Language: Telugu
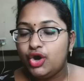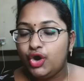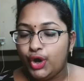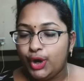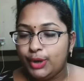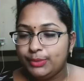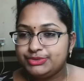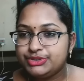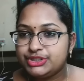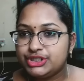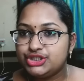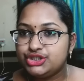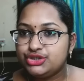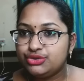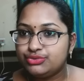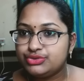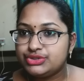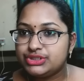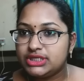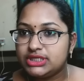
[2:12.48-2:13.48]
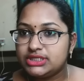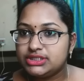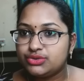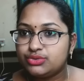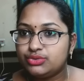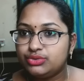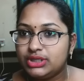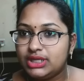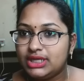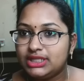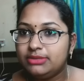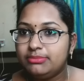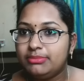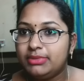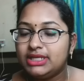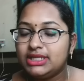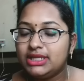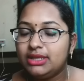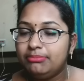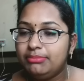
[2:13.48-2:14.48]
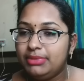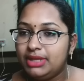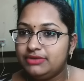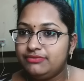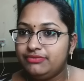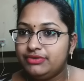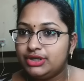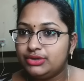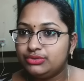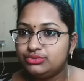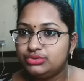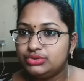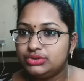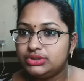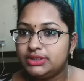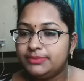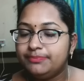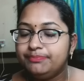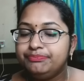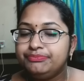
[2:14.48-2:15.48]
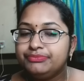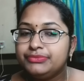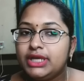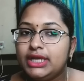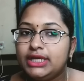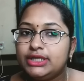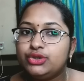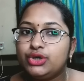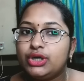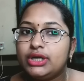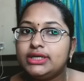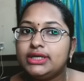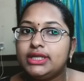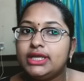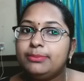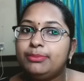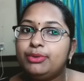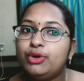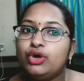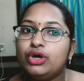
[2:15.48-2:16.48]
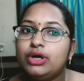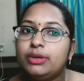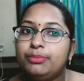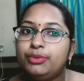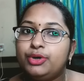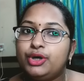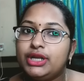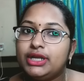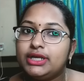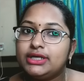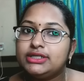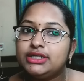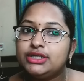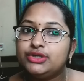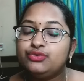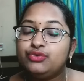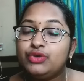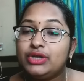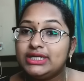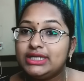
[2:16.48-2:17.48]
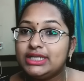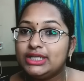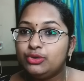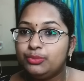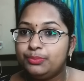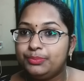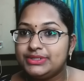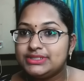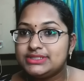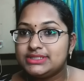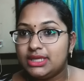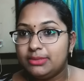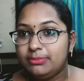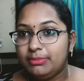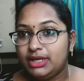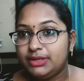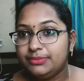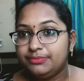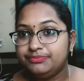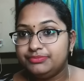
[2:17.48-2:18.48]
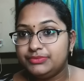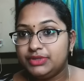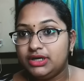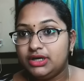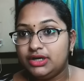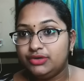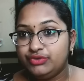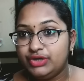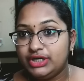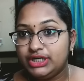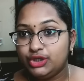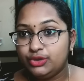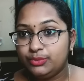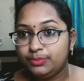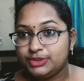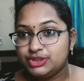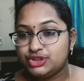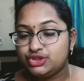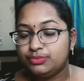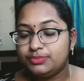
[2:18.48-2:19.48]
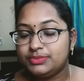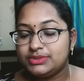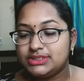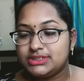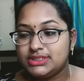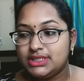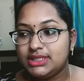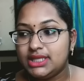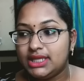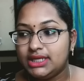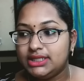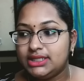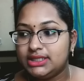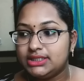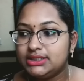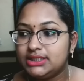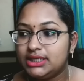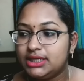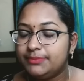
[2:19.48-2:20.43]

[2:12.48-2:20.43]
ఆప్షన్ చూస్ చేసుకుంటే అది మనకి బెనిఫిట్ అవుతుంది ఎందుకంటే ఇప్పుడు ఒక ప్రోడక్ట్ ట్వంటీ రూపీస్కి మనం ట్వంటీ uh, రూపీస్ చూపిస్తే దాని కింద